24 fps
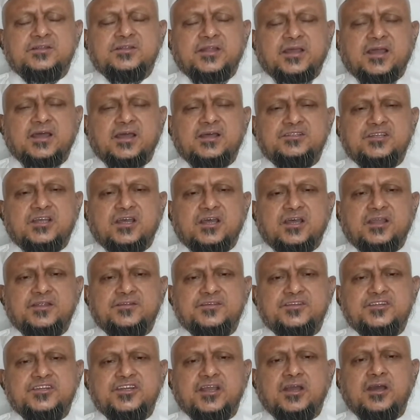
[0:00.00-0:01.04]
দেখা যায়
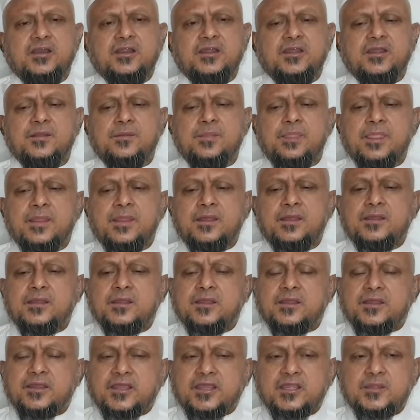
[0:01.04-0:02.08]
যে সেখানে
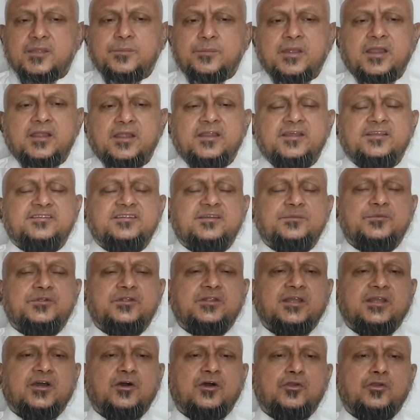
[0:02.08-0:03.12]
এই ভ্যাট এক্সামশন
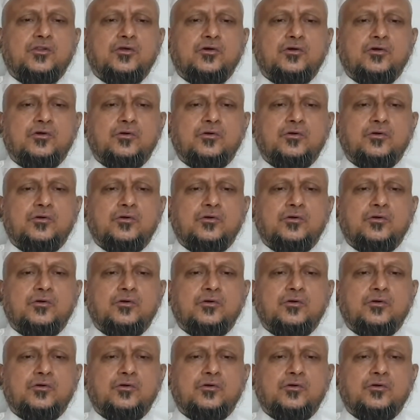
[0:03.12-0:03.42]
দেওয়া হলো